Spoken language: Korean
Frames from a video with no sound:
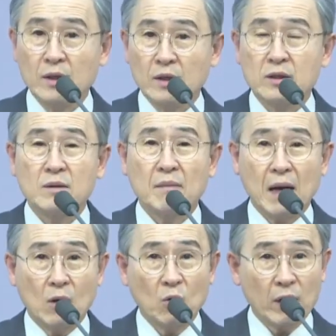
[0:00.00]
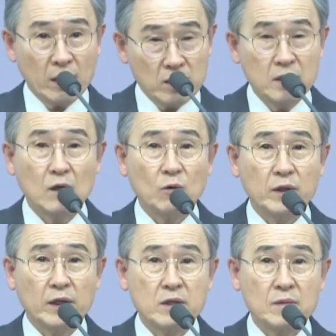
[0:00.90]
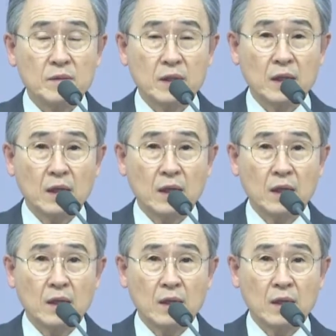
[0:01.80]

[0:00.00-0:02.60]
그것을 말로 가르친다고 되겠습니까?